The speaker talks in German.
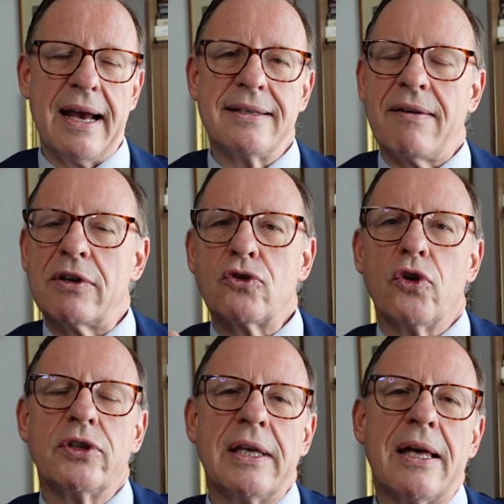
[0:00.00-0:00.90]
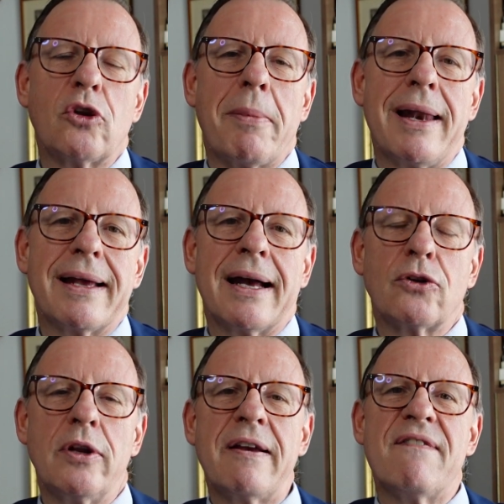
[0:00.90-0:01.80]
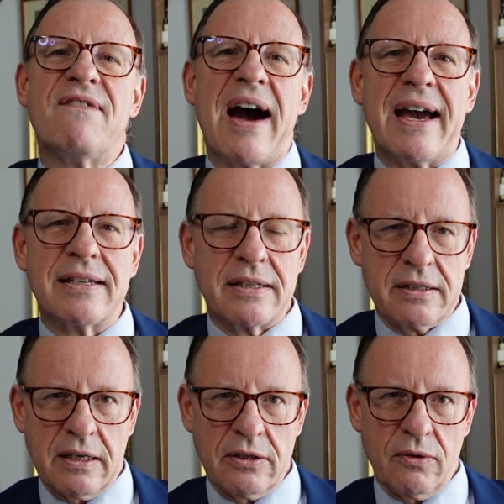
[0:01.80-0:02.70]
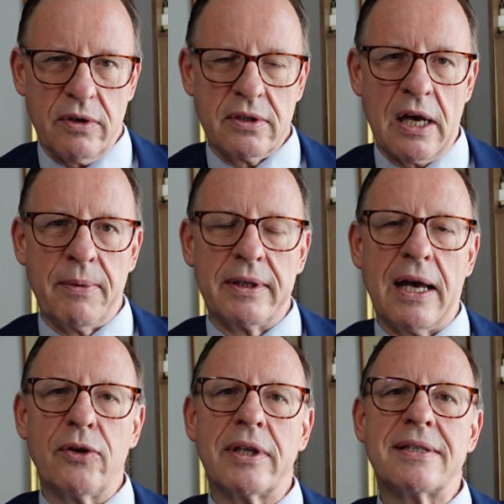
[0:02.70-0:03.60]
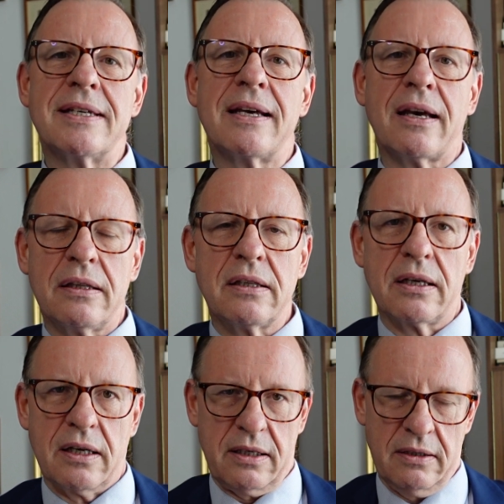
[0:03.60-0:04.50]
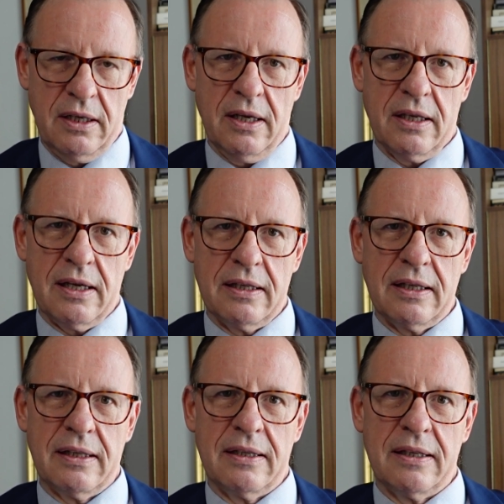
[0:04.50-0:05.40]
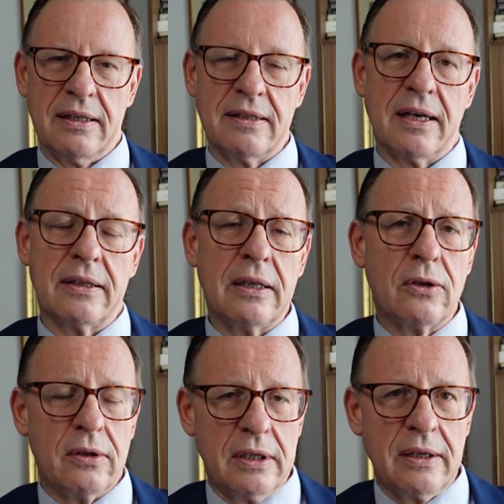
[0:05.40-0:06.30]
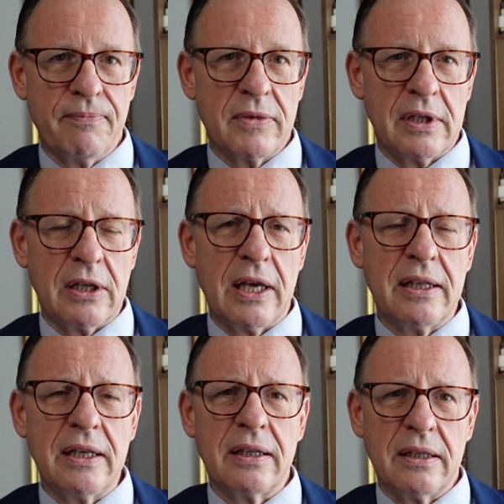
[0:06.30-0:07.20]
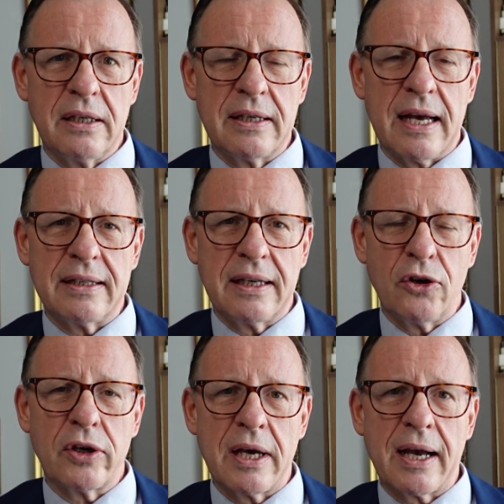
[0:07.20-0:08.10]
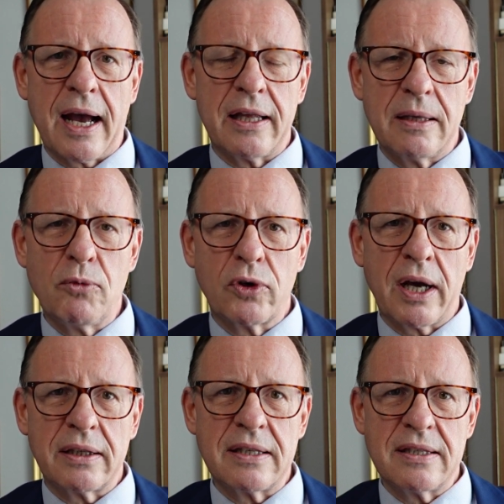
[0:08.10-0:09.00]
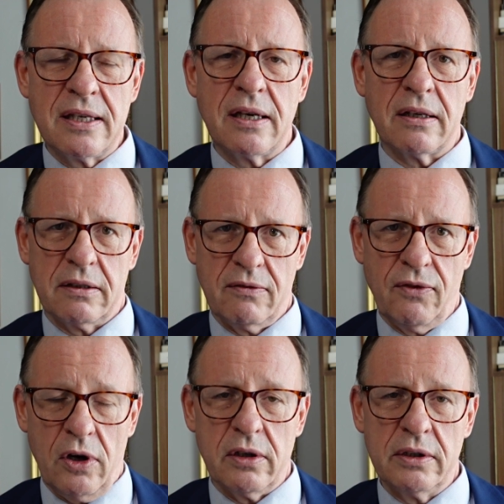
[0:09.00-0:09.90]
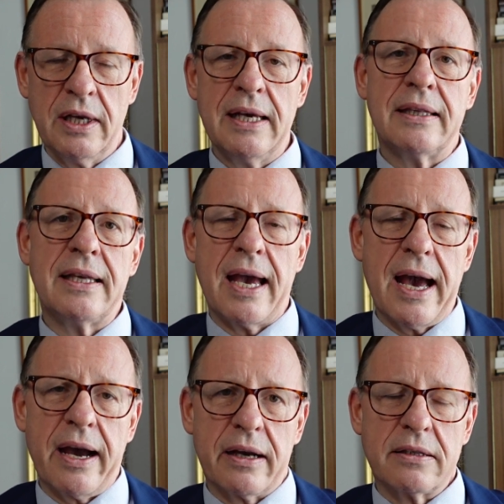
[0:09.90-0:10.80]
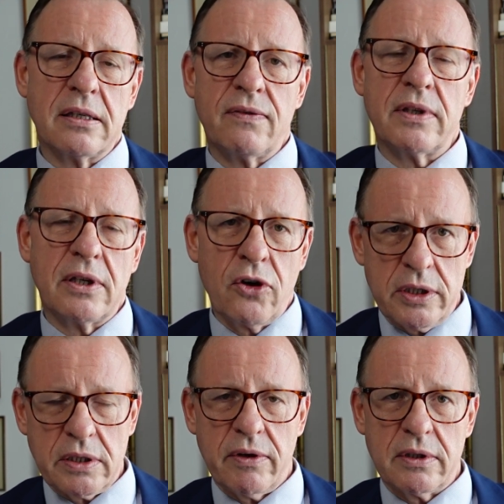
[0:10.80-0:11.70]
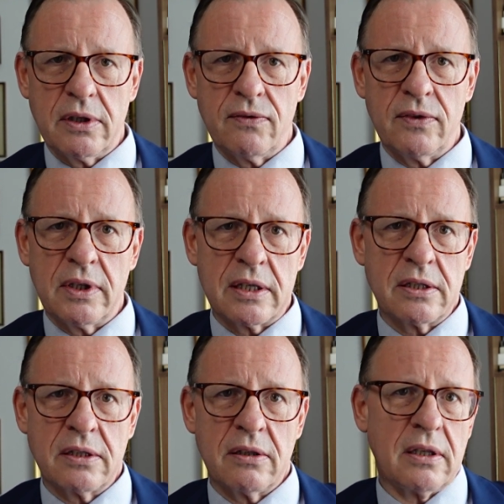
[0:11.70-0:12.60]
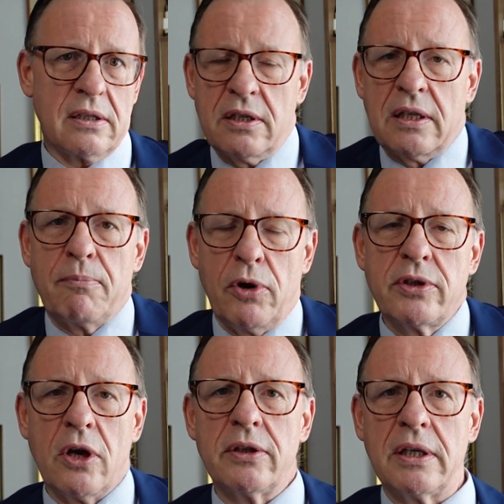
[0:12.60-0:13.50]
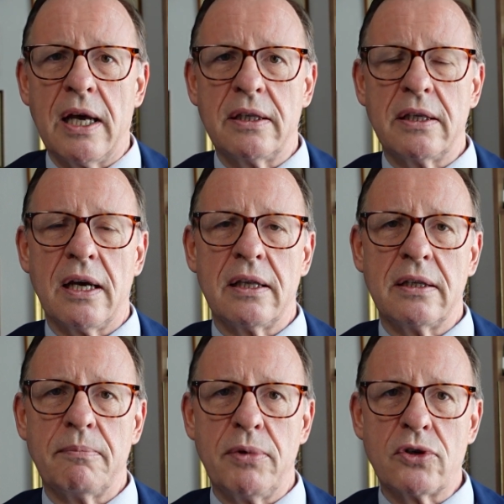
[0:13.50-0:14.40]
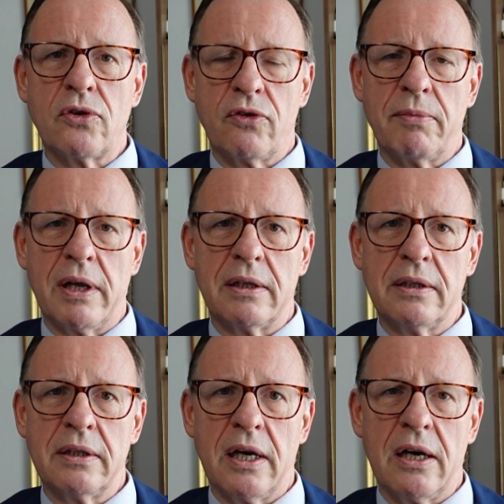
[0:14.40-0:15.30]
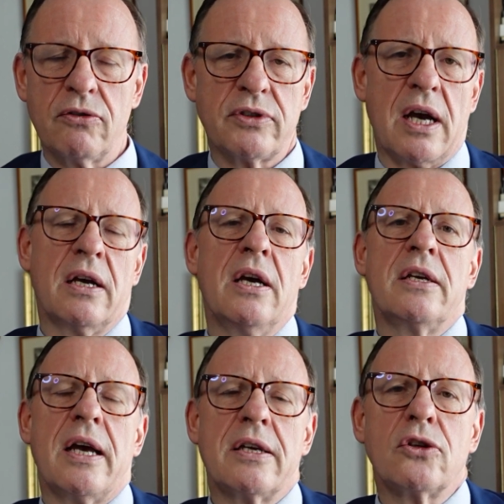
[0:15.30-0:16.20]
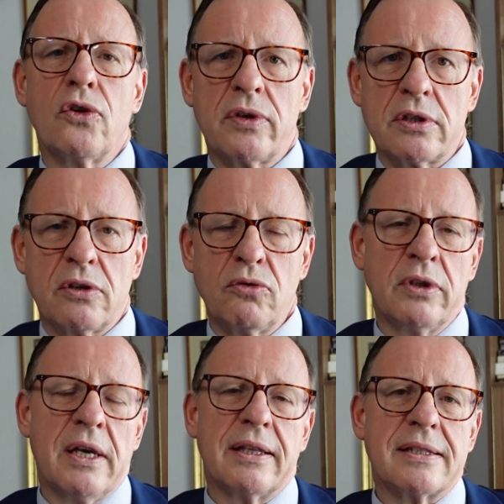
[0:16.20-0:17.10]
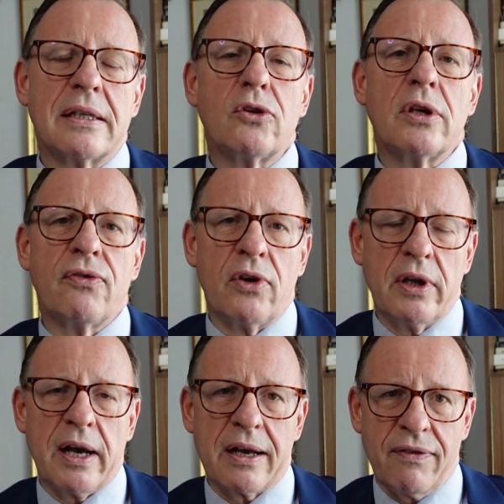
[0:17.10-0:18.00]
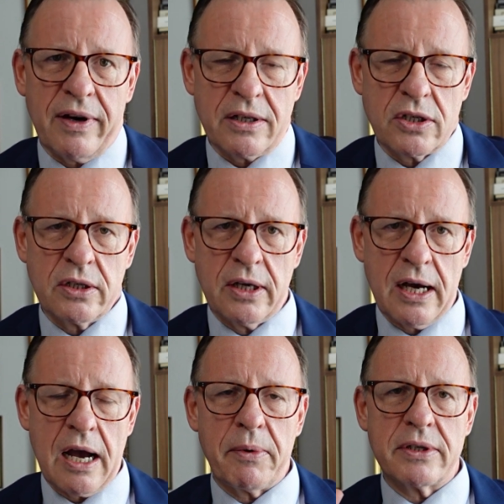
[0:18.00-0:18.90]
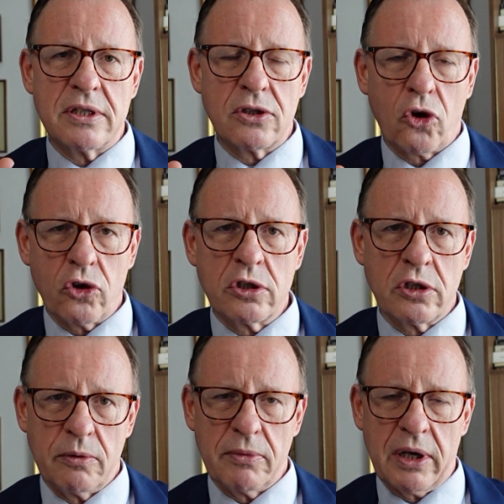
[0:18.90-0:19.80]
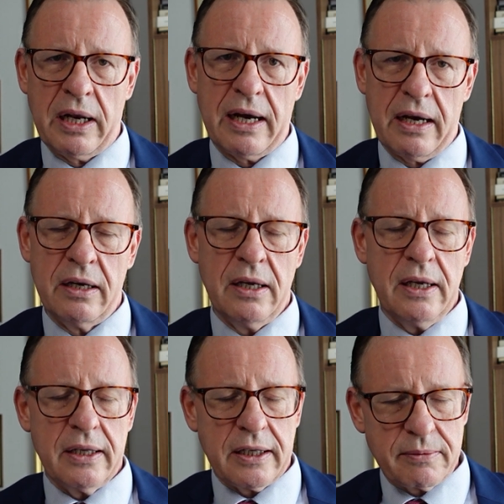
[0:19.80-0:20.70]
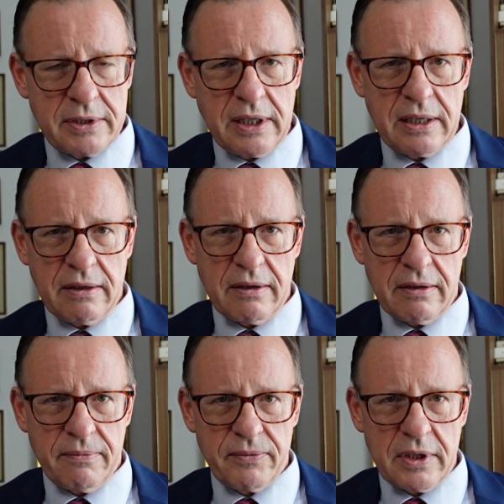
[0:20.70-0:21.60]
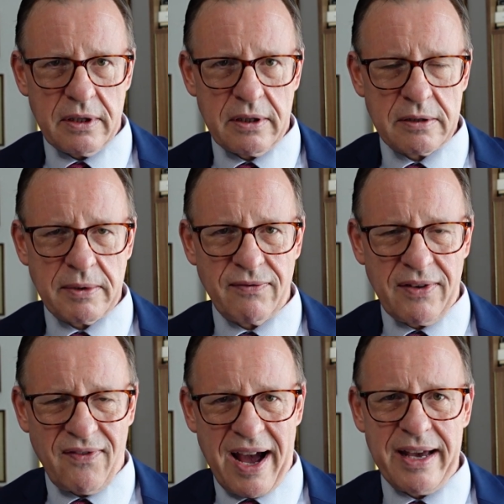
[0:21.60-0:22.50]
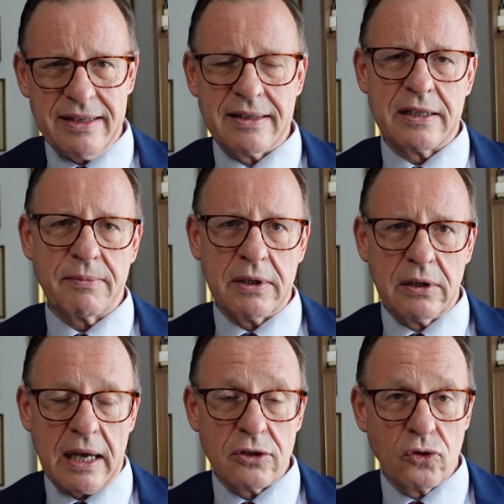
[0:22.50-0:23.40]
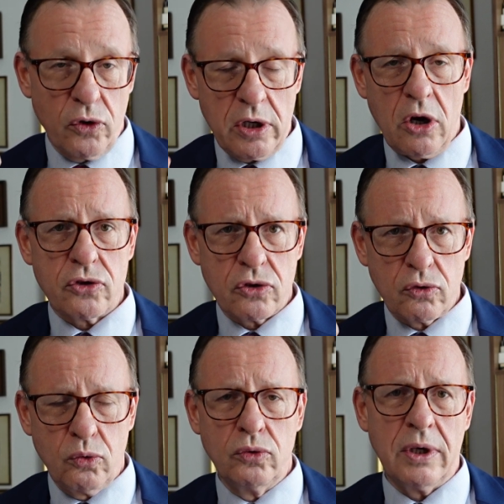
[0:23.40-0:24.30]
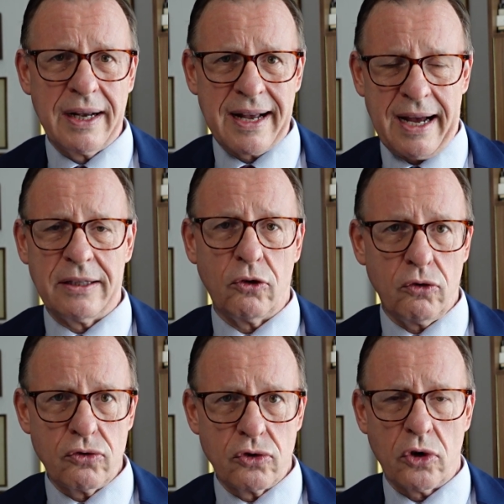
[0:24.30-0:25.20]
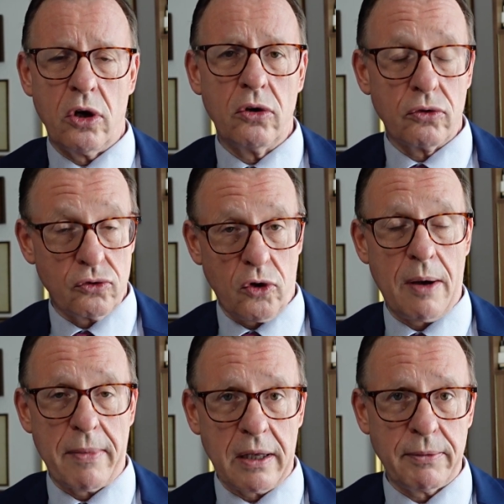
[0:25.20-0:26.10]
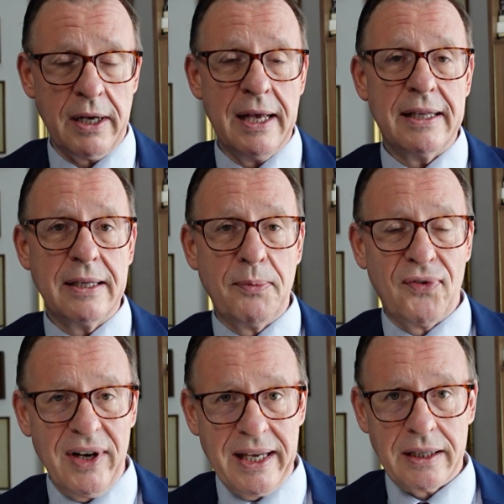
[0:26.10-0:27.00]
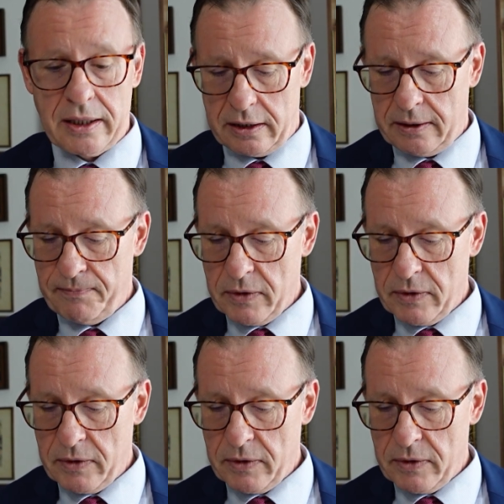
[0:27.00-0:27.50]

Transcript: Sagen wir so, jeder normale Katholik weiß, dass das so ist. Aber dadurch, dass die Kritiker ja, die, die, diese, die, die, diejenigen, die ja die Kirche ja gerade demokratisieren wollen, die ärgern sich, wenn die Konservativen das, das, sich dann plötzlich an die, an, die, an die Bischöfe melden ja, und sagen, ja, ihr dürft das nicht tun. Das ist natürlich völliger Quatsch, ja, aber es ist trotzdem klar, dass man, sich, äh, dass man weiß, dass man das durchaus tun kann und soll und sogar manchmal die Pflicht hat.